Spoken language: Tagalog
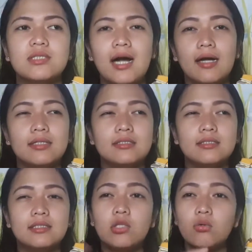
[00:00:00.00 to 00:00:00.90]
saan,
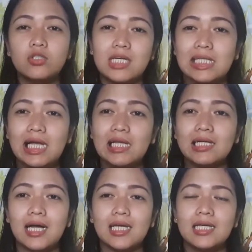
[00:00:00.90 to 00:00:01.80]
dito ko siya
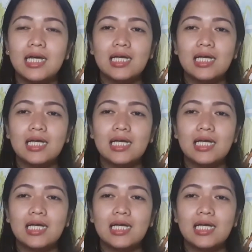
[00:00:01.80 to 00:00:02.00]
nilalagay.